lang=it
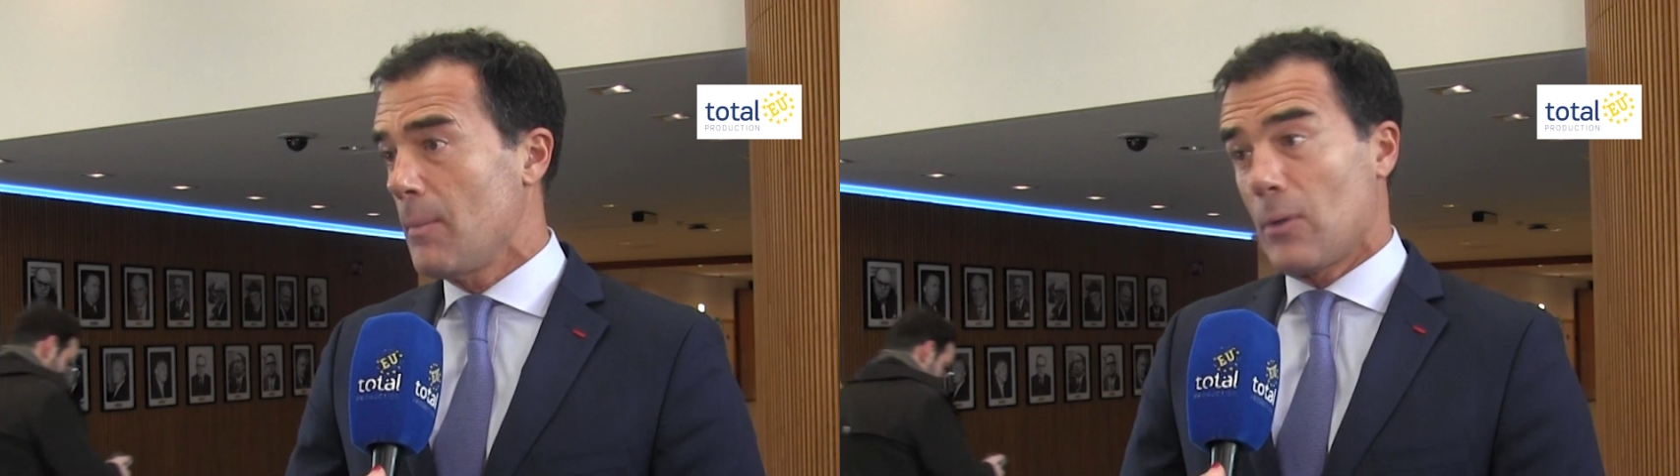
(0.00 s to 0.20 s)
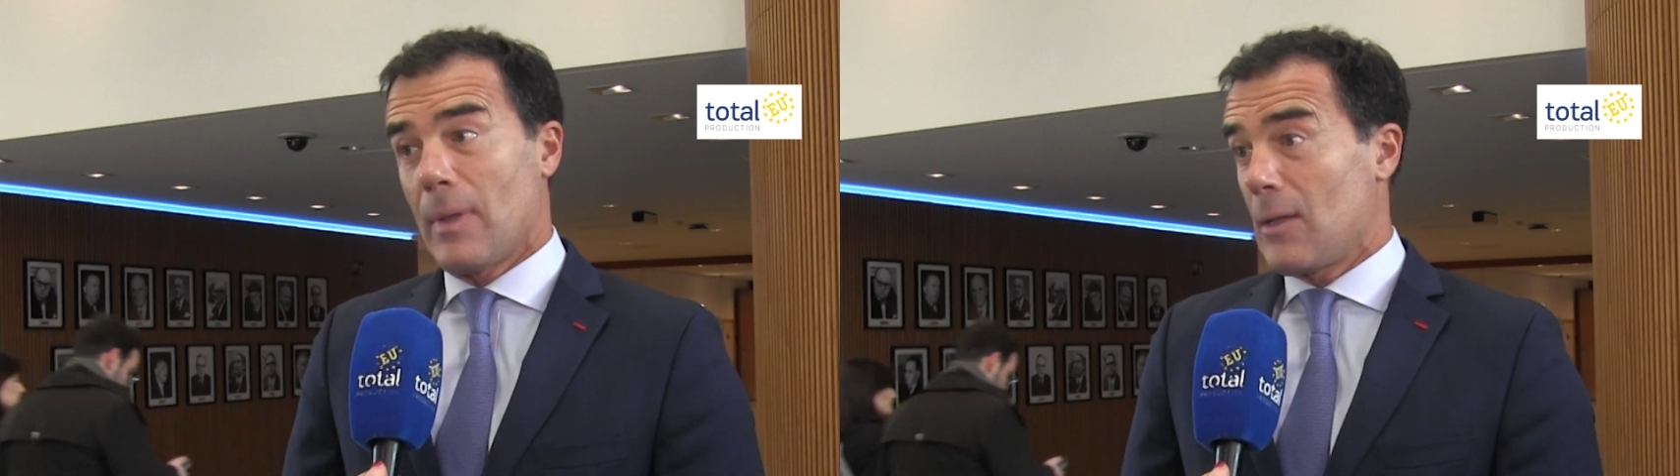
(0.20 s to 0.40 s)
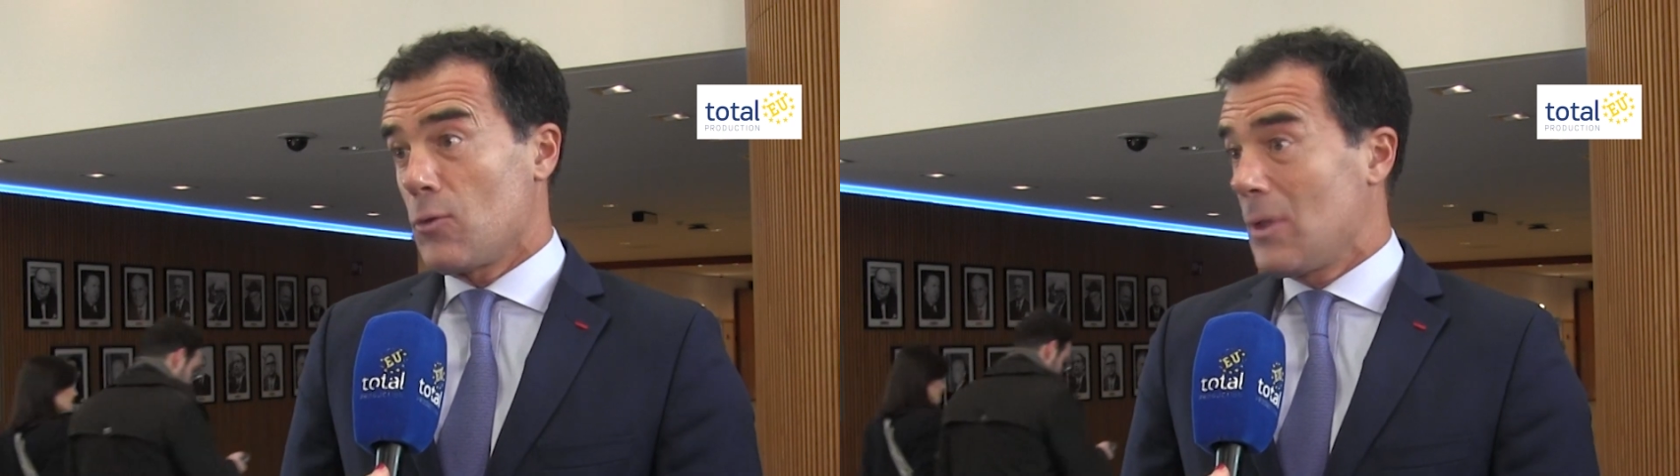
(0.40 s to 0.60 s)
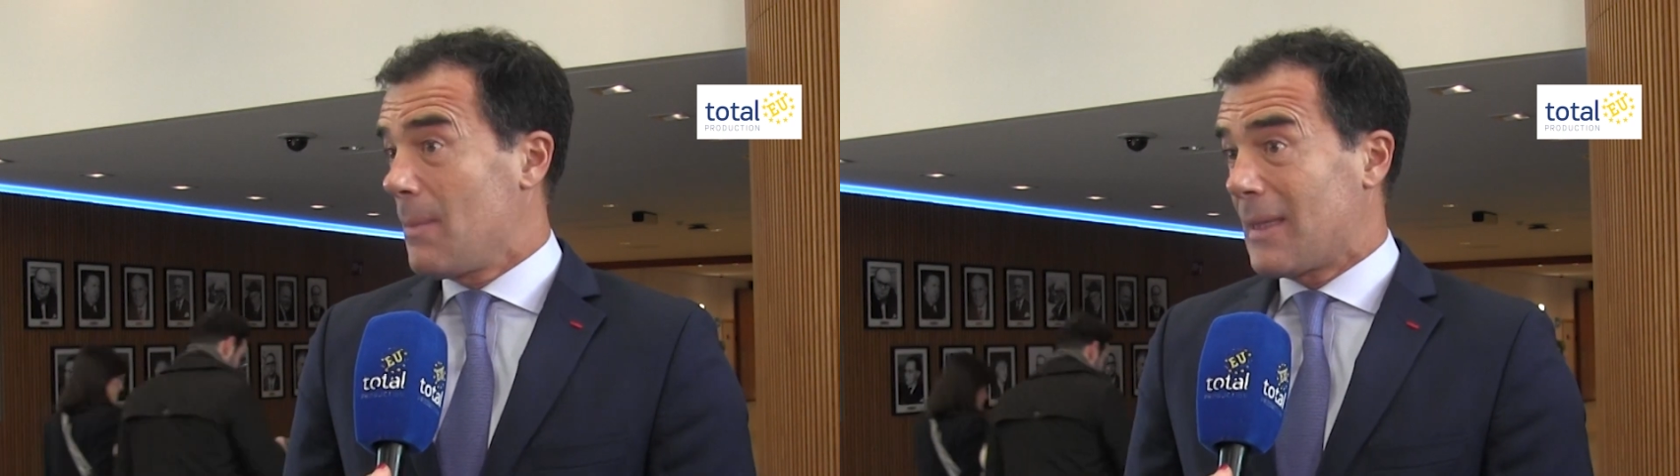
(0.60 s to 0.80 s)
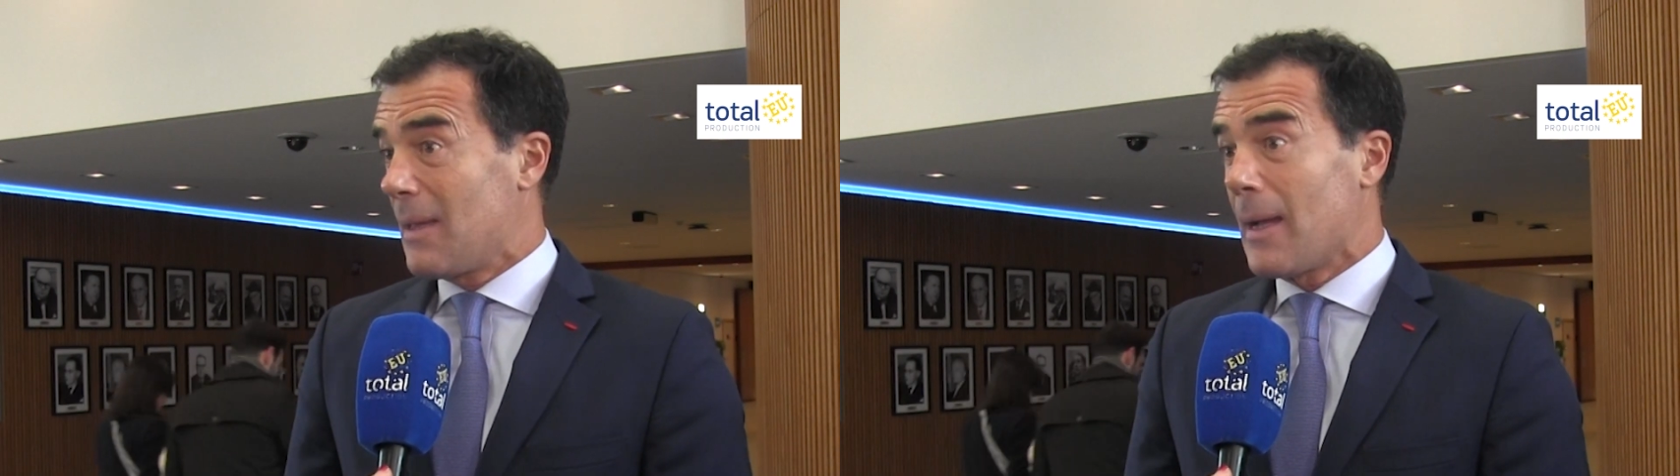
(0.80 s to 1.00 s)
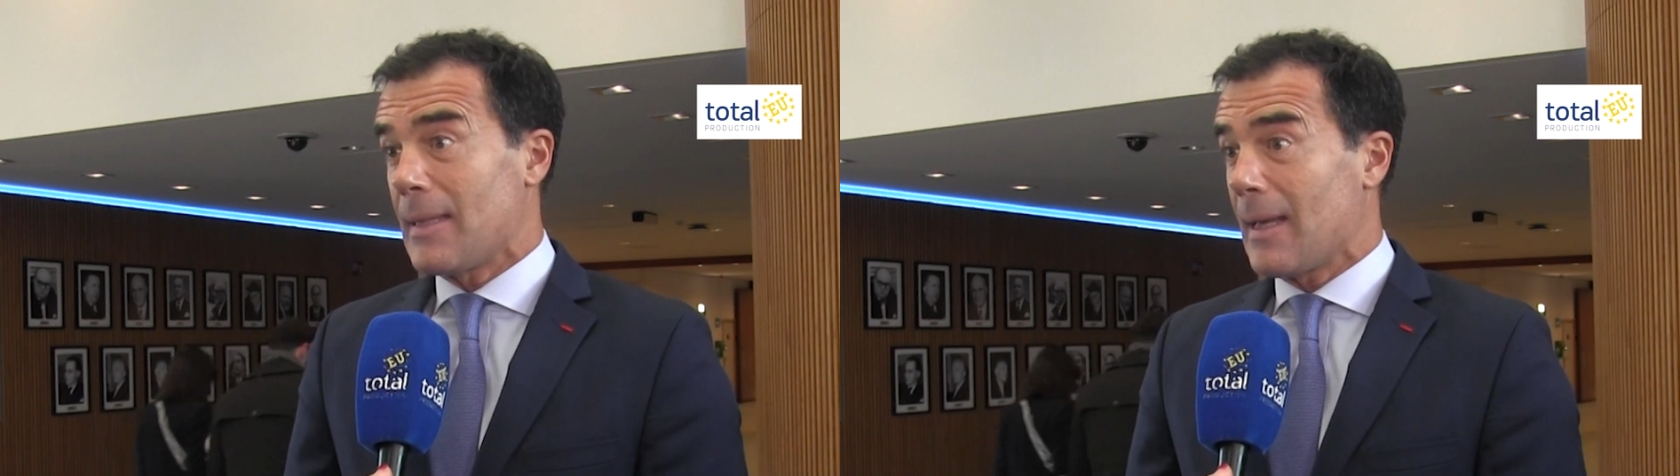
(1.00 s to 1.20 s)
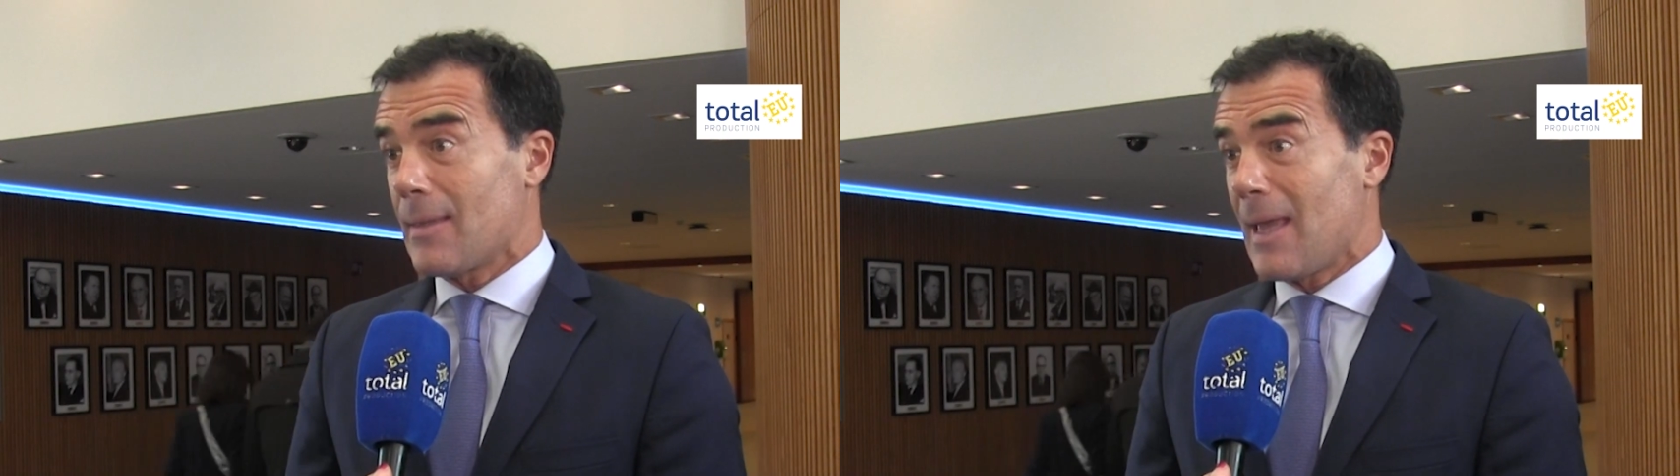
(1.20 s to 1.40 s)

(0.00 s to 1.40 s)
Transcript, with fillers: per una ragione matematica